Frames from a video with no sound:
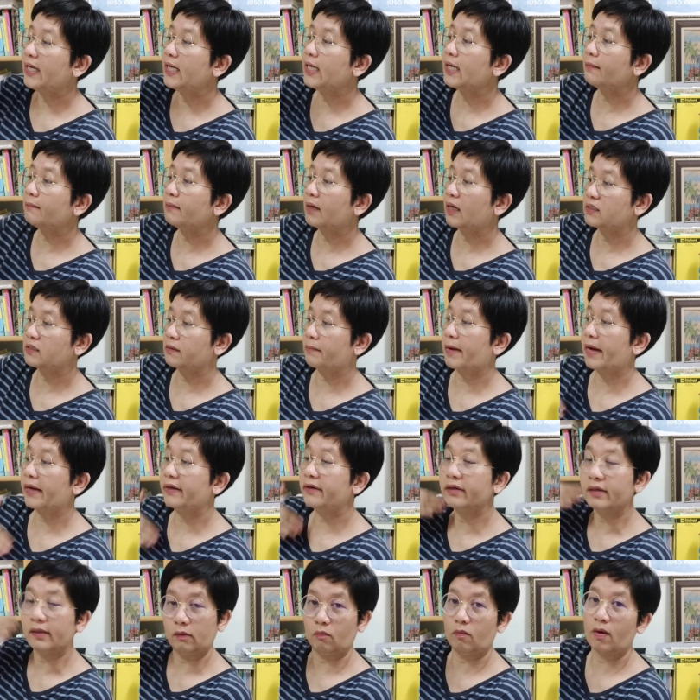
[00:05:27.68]
ที่กำลังจะมา
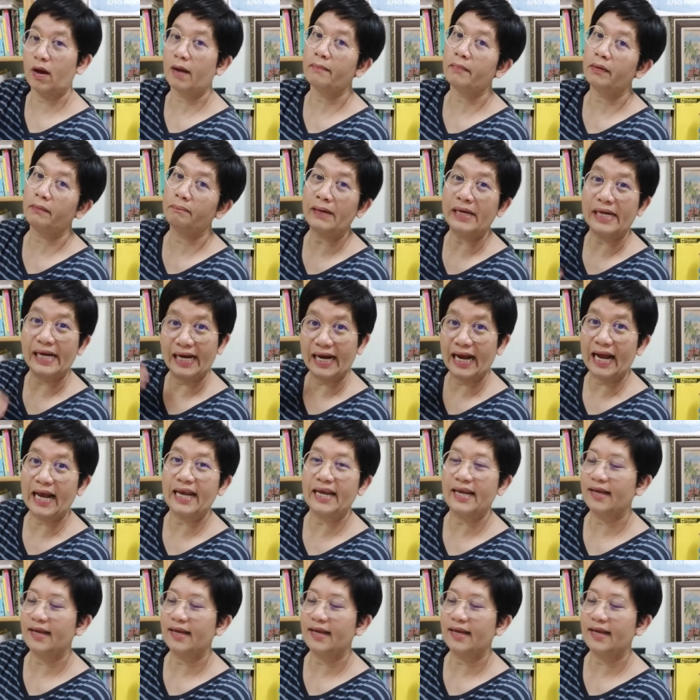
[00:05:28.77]
ถึงว่ามันเป็นยังไง